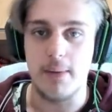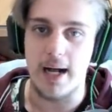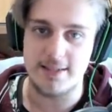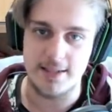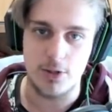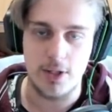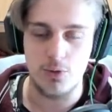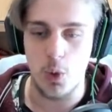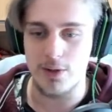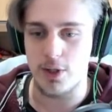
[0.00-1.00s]
basta do
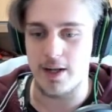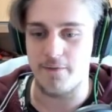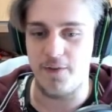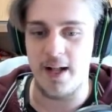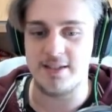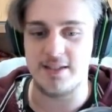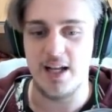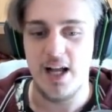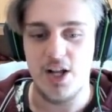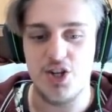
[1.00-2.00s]
Dual Dokkan
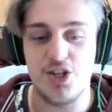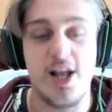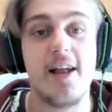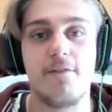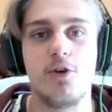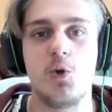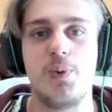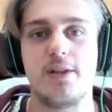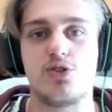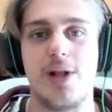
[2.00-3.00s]
Fest ci servono i
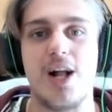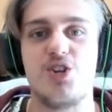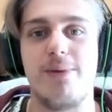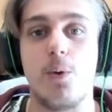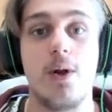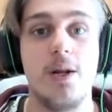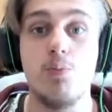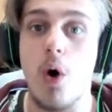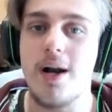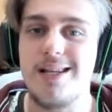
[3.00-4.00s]
personaggi ma quelli
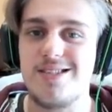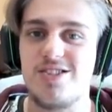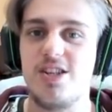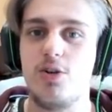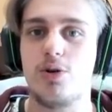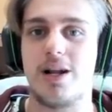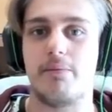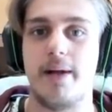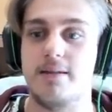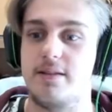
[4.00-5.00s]
buoni
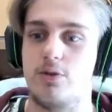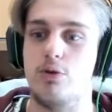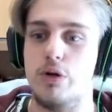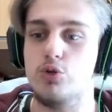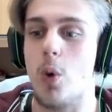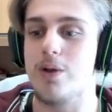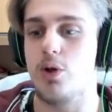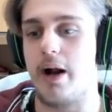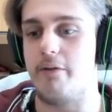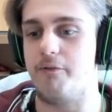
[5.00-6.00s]
singolarmente non un Dual
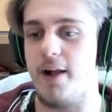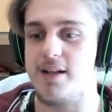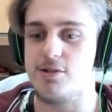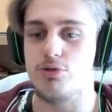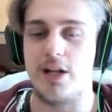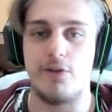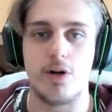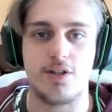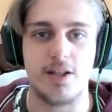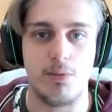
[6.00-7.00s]
Dokkan Fest tutte le
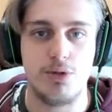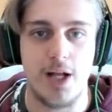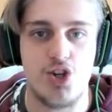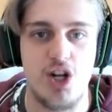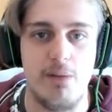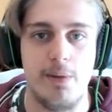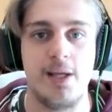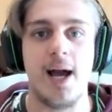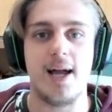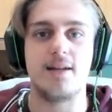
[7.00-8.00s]
volte da buttarci le
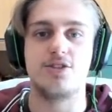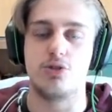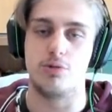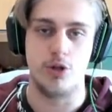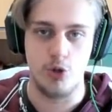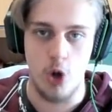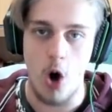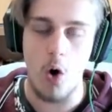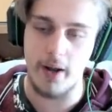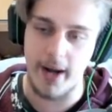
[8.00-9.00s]
migliaia di stun
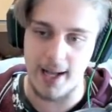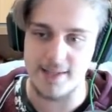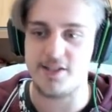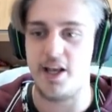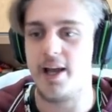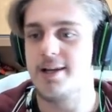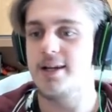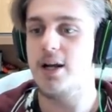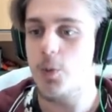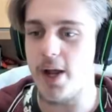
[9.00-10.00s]
no grazie
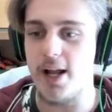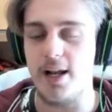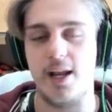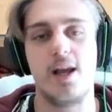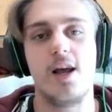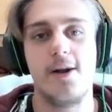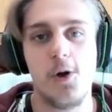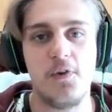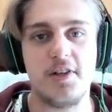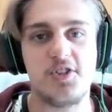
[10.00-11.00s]
quindi
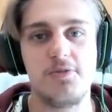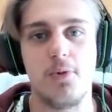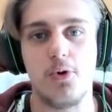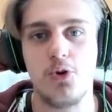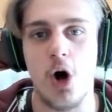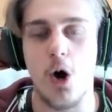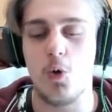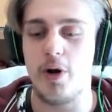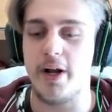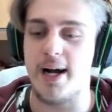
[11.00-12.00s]
nuovissimo
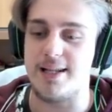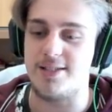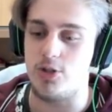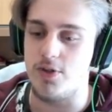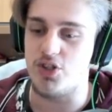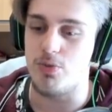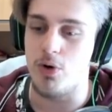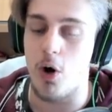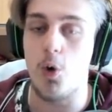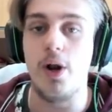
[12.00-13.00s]
Goku ragazzi nuovissimo
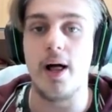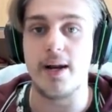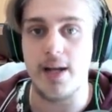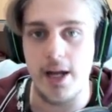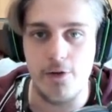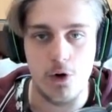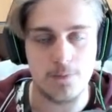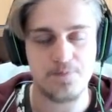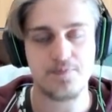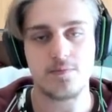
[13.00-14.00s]
Goku in
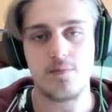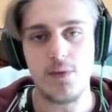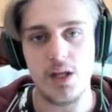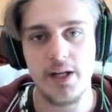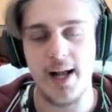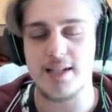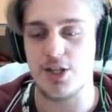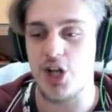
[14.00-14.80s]
arrivo in casa